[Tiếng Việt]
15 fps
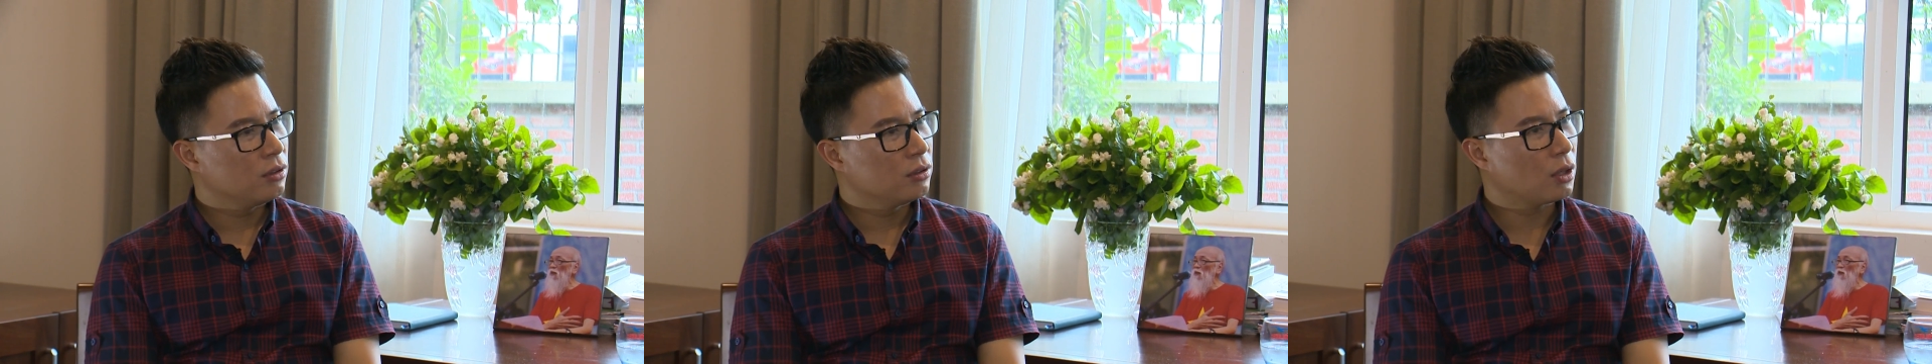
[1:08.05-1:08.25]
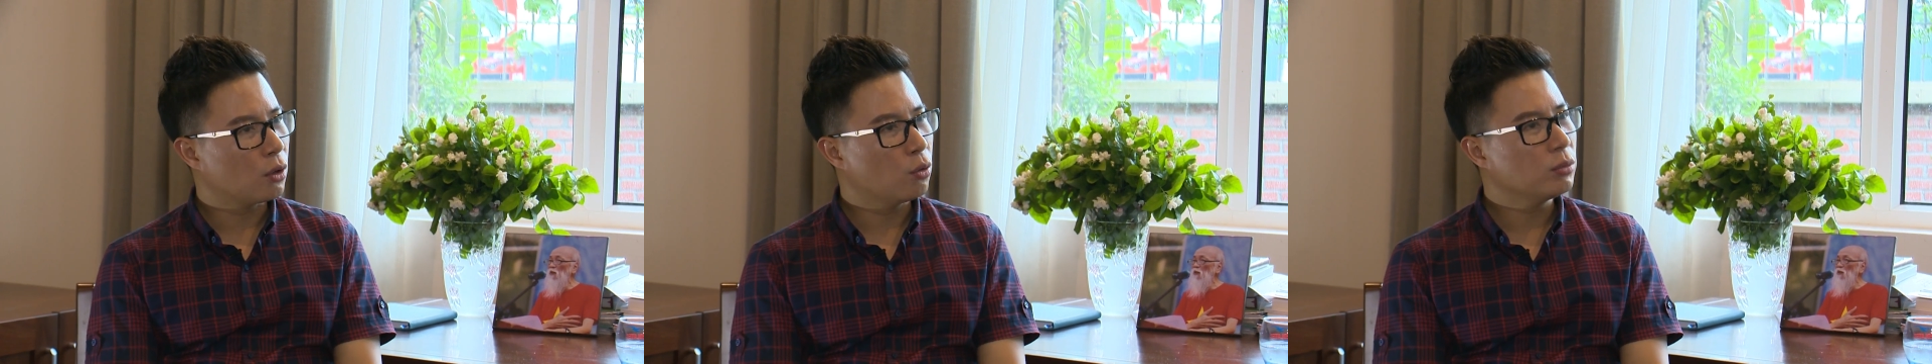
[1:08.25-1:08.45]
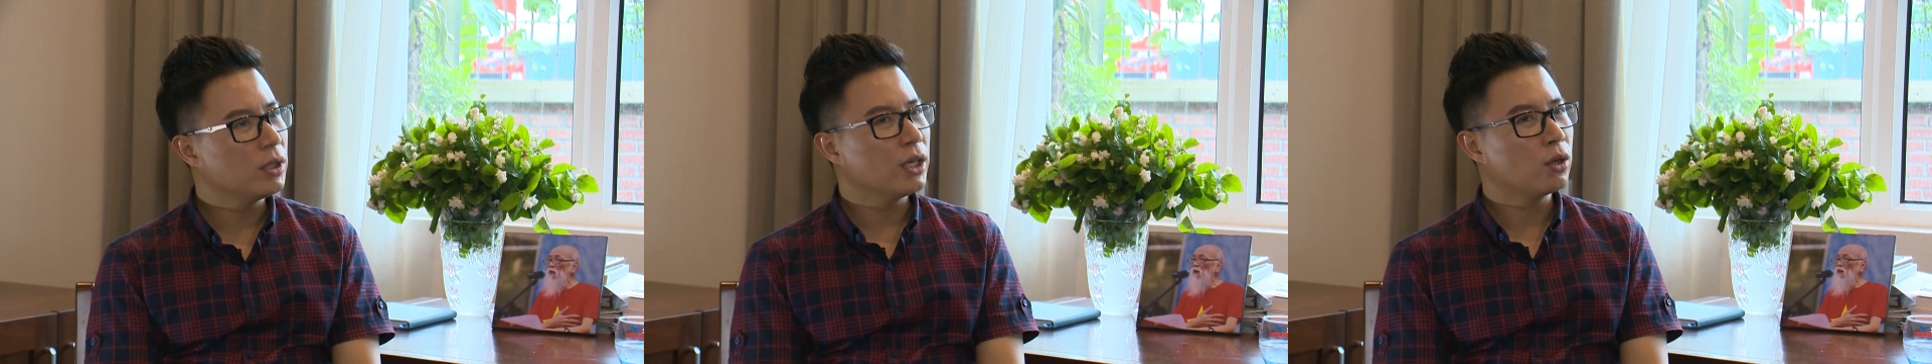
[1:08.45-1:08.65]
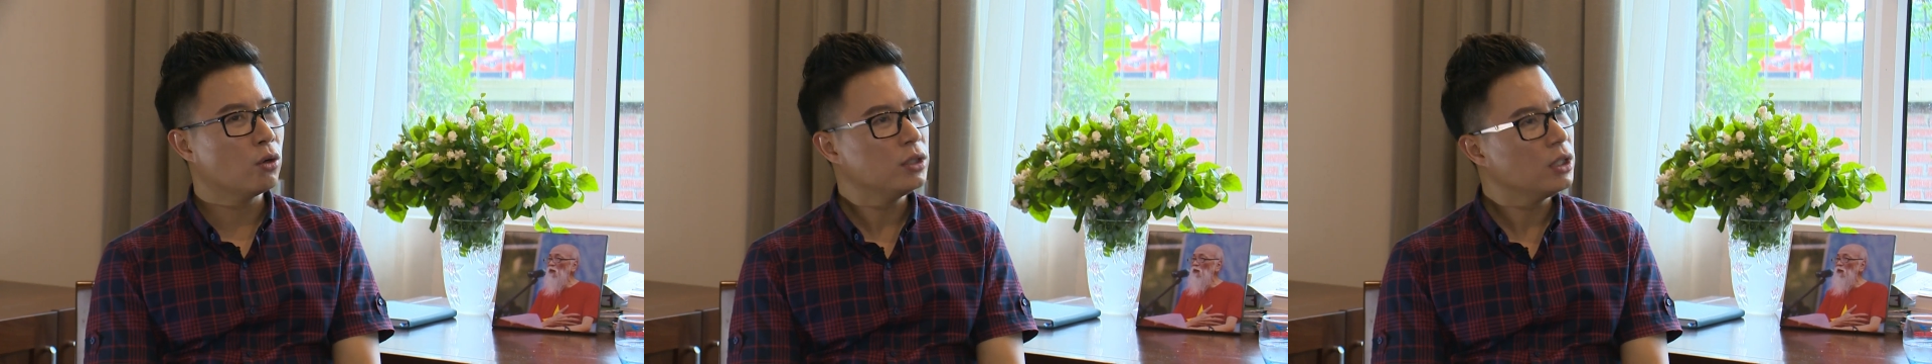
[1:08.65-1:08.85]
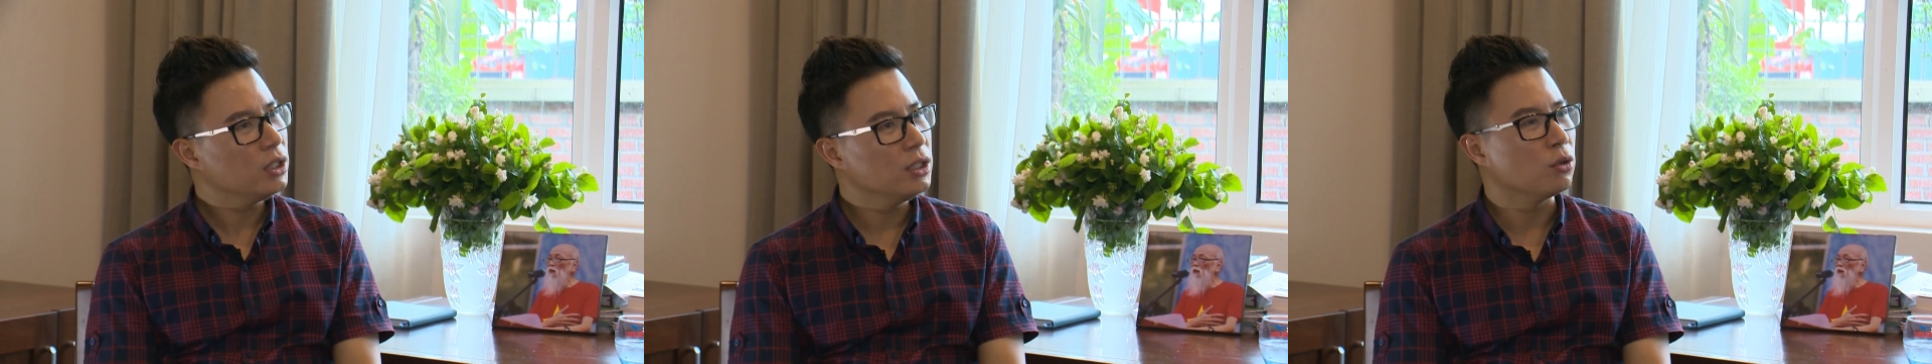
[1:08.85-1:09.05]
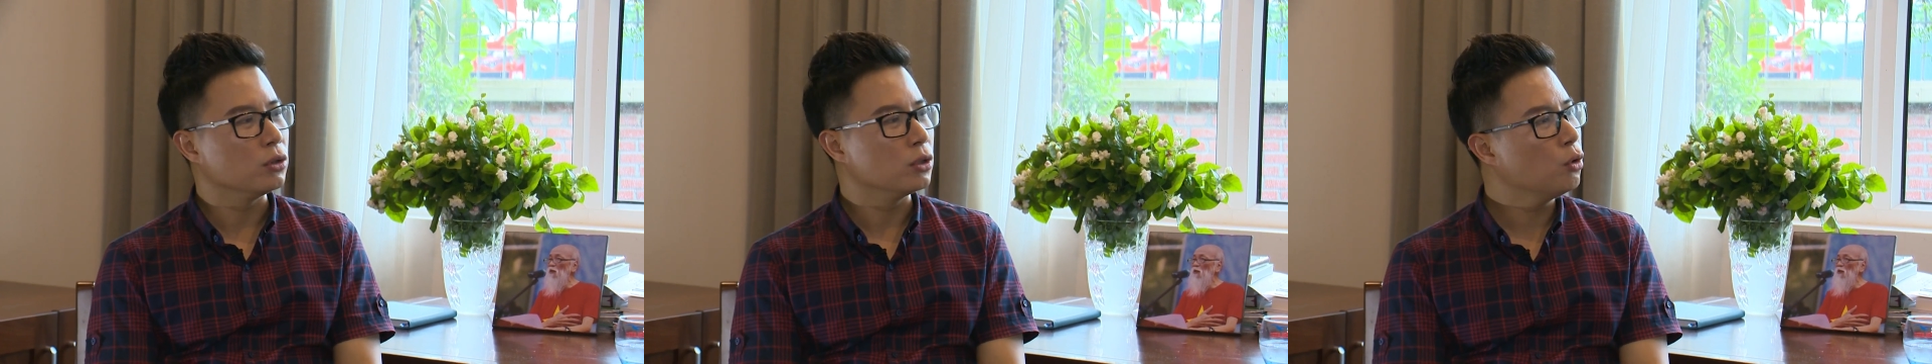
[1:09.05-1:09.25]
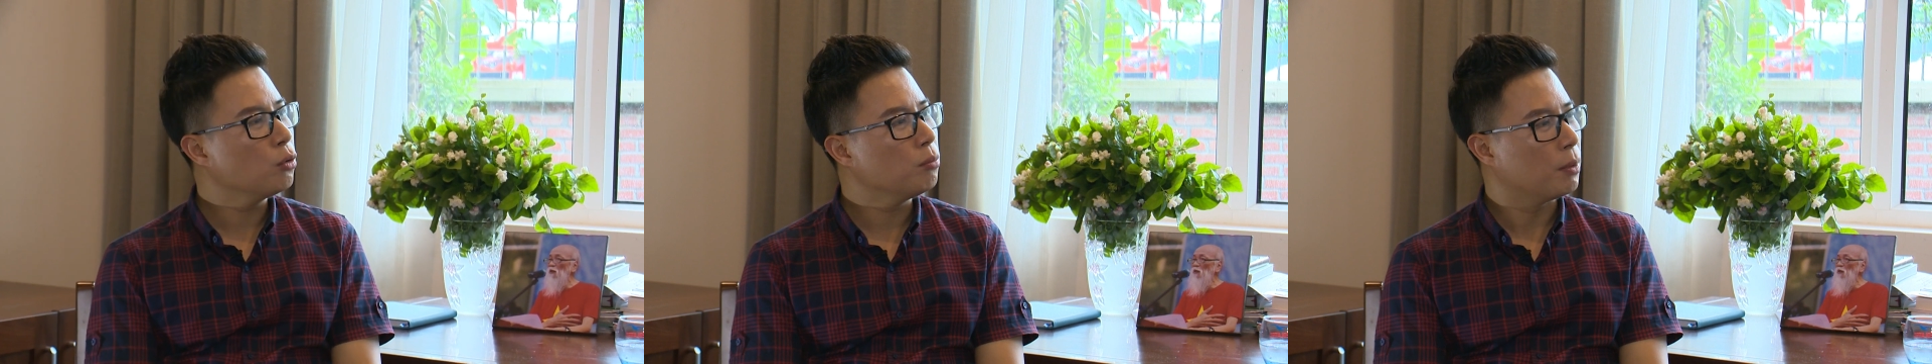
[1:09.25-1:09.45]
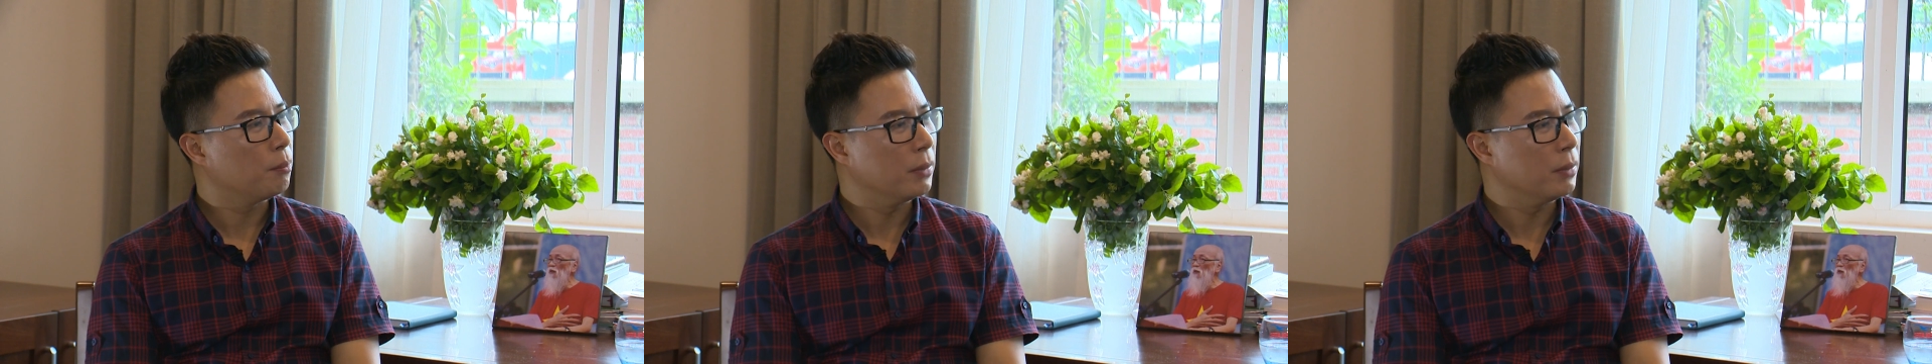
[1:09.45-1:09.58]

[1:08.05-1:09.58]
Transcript: cháu cũng thấy có rất nhiều những lúc mà